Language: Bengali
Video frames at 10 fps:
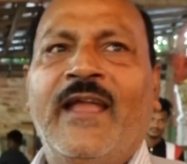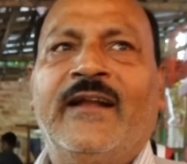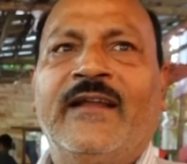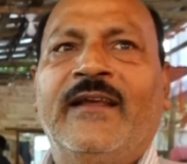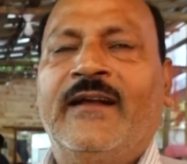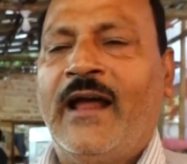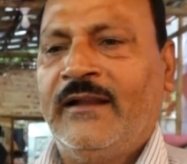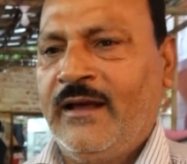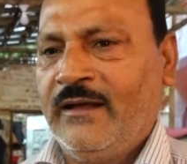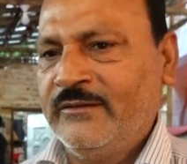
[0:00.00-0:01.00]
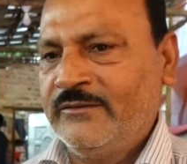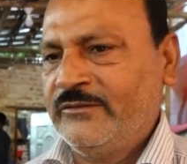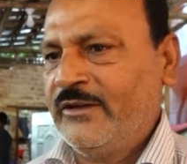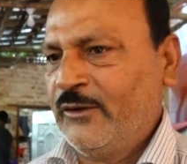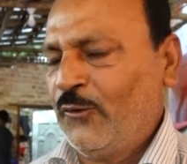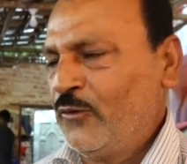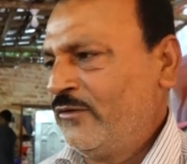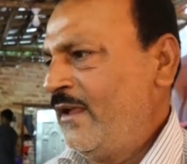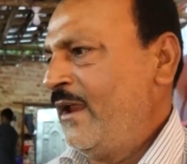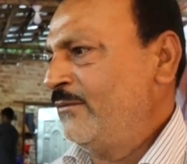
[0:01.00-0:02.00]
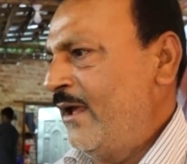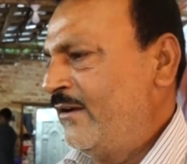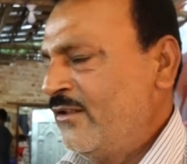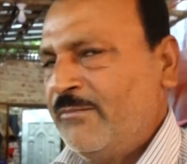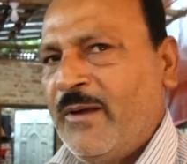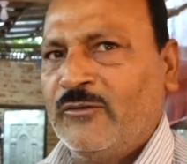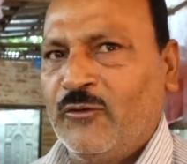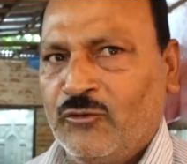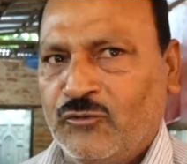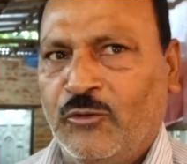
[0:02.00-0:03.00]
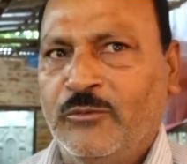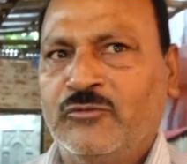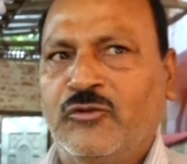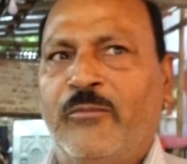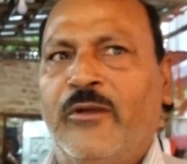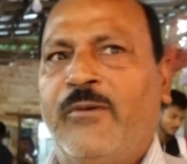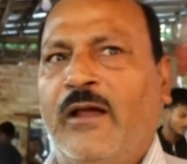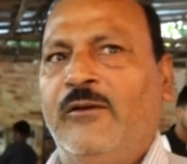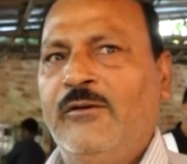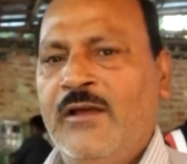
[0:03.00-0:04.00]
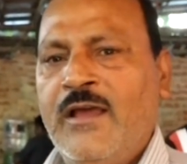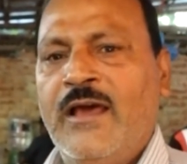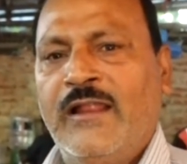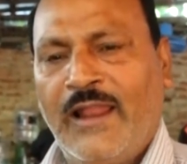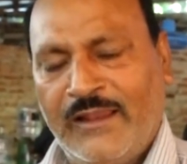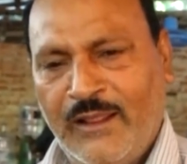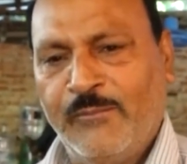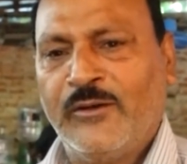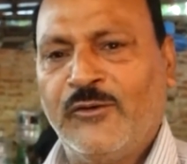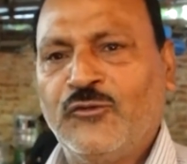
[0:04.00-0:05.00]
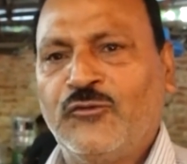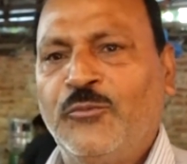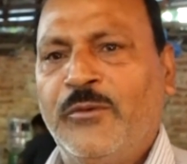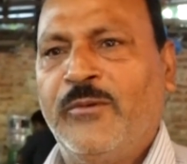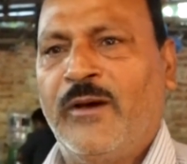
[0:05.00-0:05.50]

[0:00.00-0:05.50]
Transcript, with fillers: এখানে খানা যেটা করছে সব সবাই ভালো রান্না বান্না খুবই